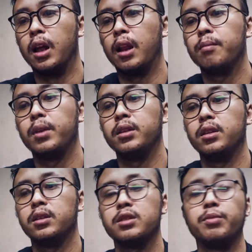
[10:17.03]
dalam
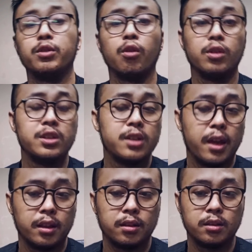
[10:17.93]
entitas mitologi
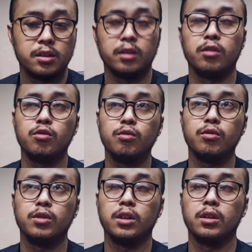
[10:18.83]
Set. Set
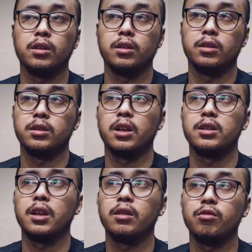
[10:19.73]
itu eh,
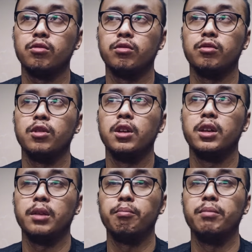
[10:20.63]
salah satu
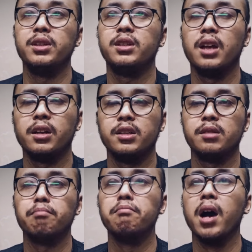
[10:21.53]
iblis yang
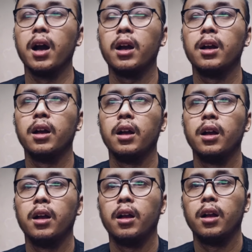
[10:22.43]
disembah
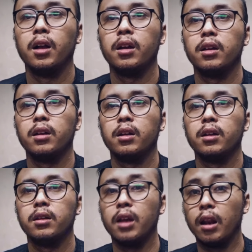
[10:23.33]

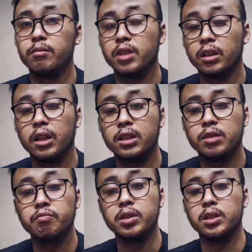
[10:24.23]
dalam
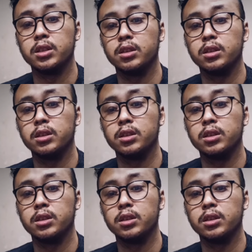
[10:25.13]
satanisme.